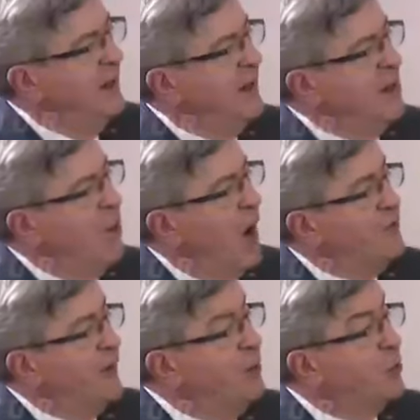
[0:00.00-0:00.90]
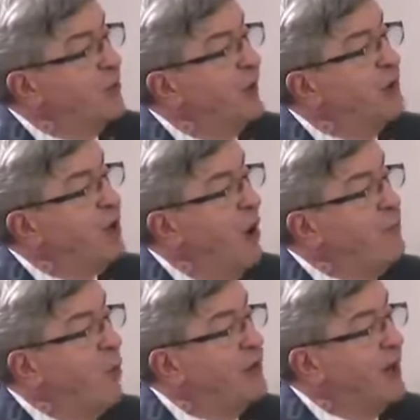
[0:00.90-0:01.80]
Il n'aura fallu que 100 ans
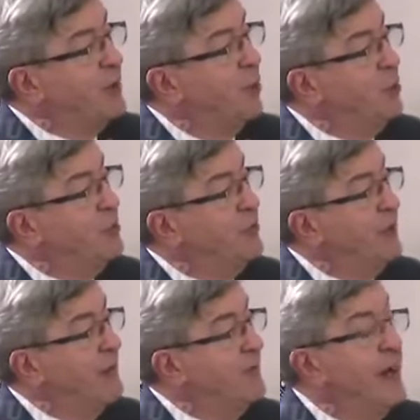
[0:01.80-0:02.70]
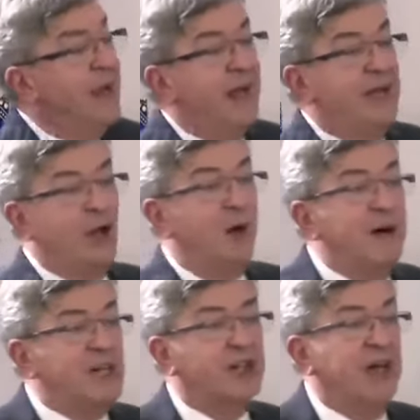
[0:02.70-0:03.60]
pour atteindre le deuxième. Et dans
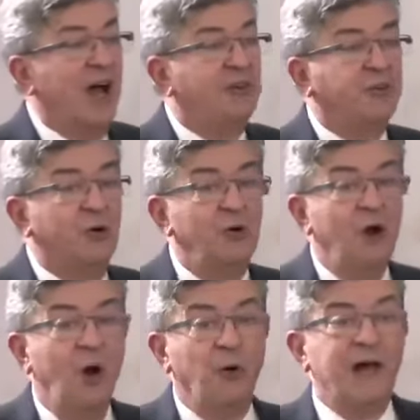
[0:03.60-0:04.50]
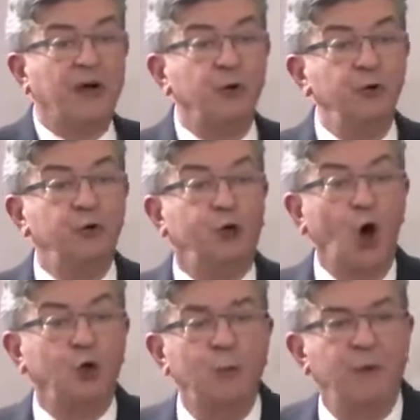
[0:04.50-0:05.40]
ma génération, on a connu
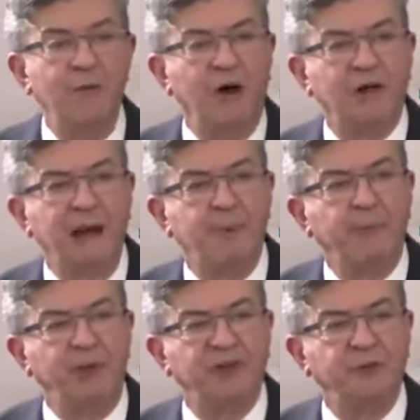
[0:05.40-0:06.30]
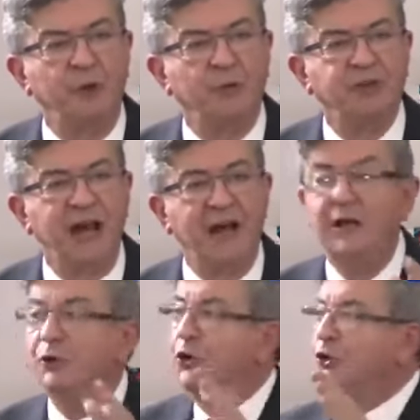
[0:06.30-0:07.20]
deux doublements de la population mondiale,
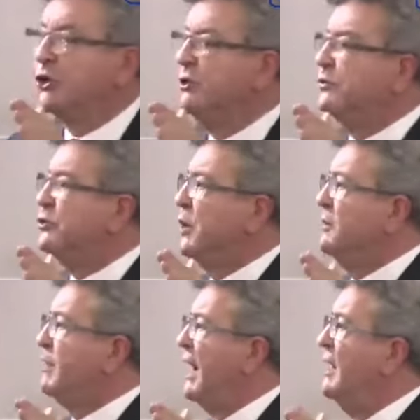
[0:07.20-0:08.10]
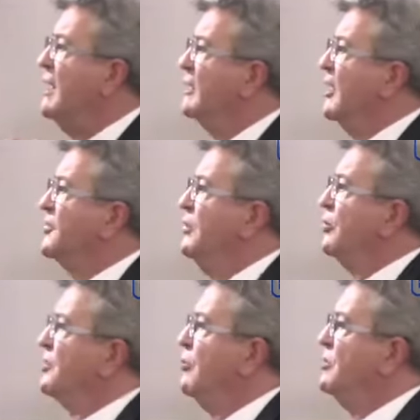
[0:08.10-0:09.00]
ce que je ne vous souhaite pas, car
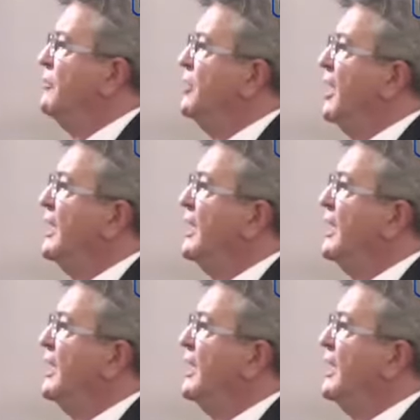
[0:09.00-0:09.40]
sinon ça vous amènerait à